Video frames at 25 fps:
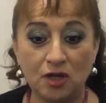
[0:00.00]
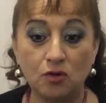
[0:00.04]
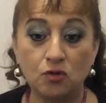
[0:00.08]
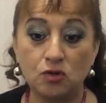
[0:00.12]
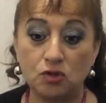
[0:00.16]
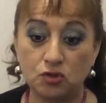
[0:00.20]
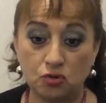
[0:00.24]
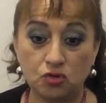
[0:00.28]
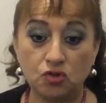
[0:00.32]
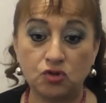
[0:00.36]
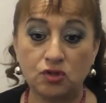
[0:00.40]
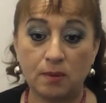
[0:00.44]
a
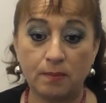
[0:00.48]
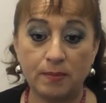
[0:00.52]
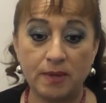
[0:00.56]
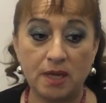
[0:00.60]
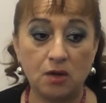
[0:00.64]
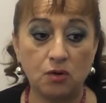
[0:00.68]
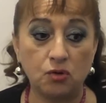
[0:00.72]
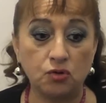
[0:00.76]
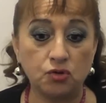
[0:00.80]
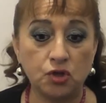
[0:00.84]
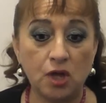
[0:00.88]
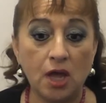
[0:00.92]
nuestros
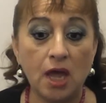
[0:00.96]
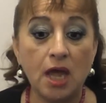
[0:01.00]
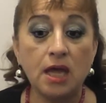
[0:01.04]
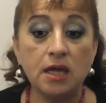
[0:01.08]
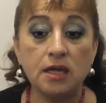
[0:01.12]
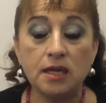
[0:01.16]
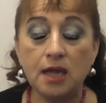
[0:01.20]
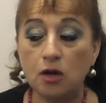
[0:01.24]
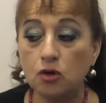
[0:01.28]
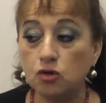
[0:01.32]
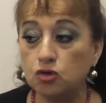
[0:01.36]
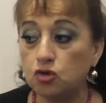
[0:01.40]
amigos
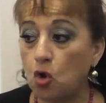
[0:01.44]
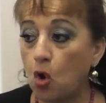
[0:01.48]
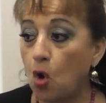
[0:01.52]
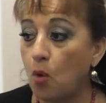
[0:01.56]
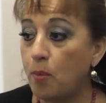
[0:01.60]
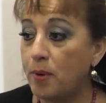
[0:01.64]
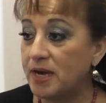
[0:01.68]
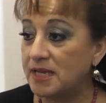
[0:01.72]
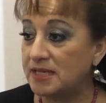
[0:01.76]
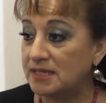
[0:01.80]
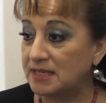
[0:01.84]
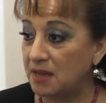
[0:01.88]
y a los
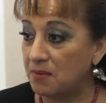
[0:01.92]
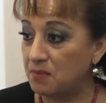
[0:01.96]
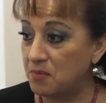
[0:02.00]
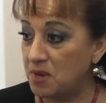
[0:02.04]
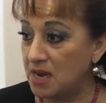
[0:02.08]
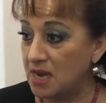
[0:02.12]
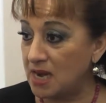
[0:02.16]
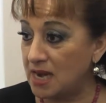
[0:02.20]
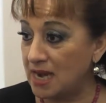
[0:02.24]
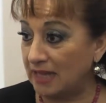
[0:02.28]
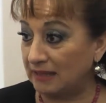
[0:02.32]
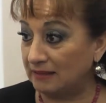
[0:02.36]
jóvenes que
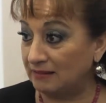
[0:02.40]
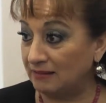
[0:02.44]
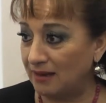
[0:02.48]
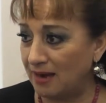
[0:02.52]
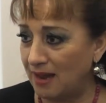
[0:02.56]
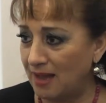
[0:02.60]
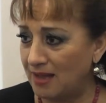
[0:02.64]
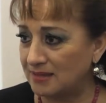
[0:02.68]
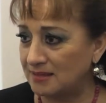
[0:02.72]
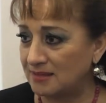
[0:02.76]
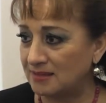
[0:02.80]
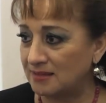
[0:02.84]
vienen
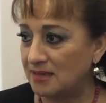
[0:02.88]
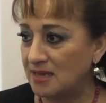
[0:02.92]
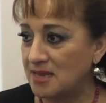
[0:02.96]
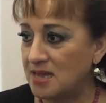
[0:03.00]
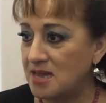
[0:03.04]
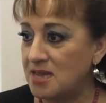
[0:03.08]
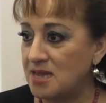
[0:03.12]
atrás